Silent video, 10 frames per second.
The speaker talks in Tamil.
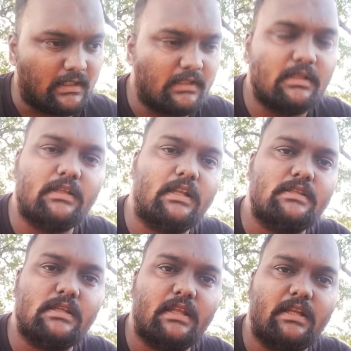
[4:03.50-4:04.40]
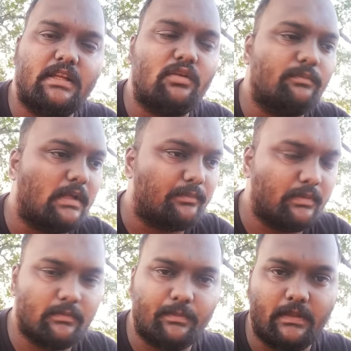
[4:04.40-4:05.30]
தனக்கு கிடைச்ச கேரக்டர் ரொம்ப
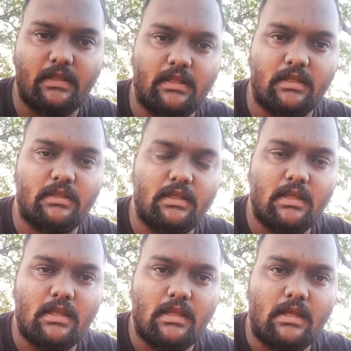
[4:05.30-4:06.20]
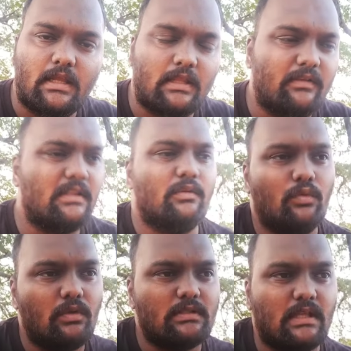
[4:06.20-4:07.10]
அற்புதமாக பண்ணியிருக்கிறாங்க அதாவது அந்த
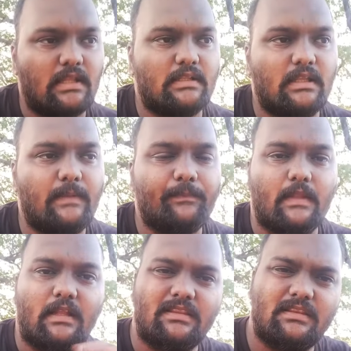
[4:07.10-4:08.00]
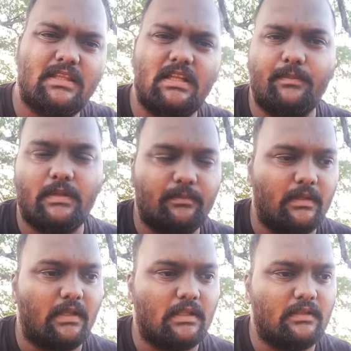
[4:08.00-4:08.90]
ஊர் சார்ந்த அத்தனை
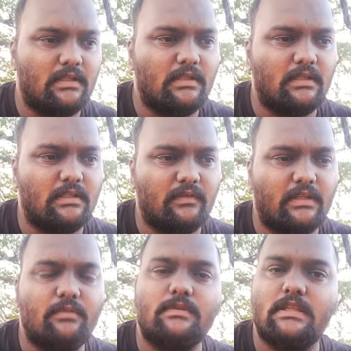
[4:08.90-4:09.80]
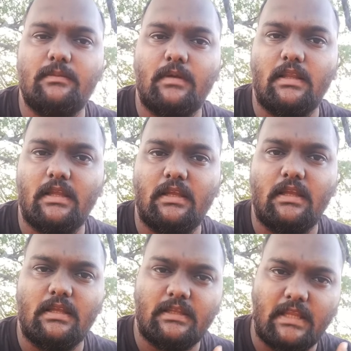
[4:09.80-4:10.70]
பேருமே அதாவது இது வரைக்கும் சினிமாவில்
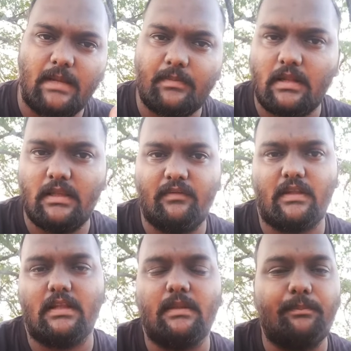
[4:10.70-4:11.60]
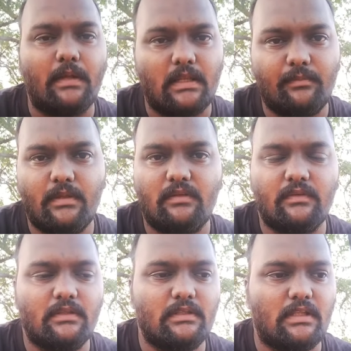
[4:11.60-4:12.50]
கேமராலே வராத பல பேர்
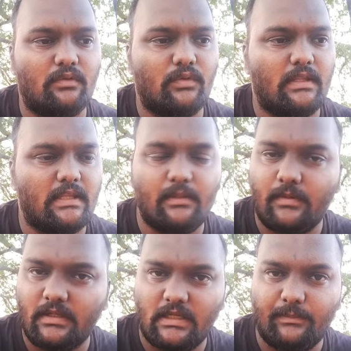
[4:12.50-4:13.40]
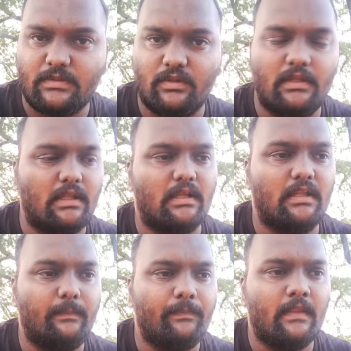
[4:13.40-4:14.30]
வந்து தன்னுடைய இயல்பான நடிப்பை
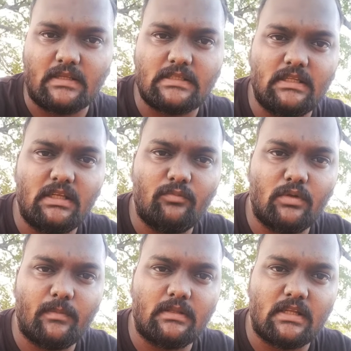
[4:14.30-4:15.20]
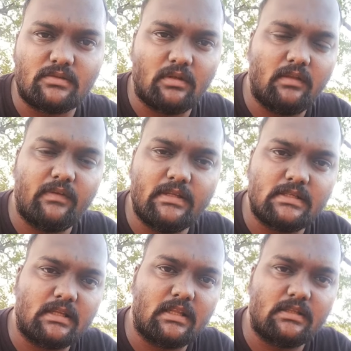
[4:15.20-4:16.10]
சொல்லிக்கிறாங்க வசனங்கள் மூலமாக தான் சொல்ல
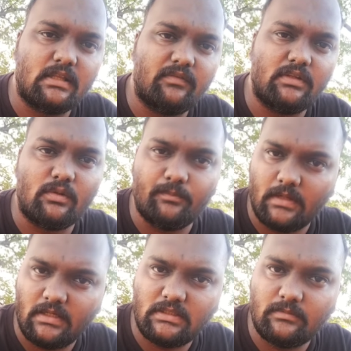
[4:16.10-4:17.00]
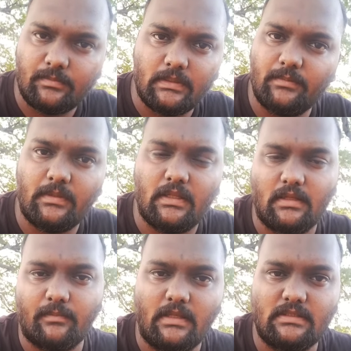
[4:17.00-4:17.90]
வருகின்ற கருத்தை வந்து ரொம்ப அழுத்தமாக பதிவு
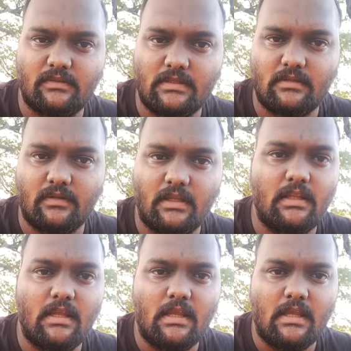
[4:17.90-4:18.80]
பண்ணிக்கிற மாதிரி செல்வராஜ் அவர்கள்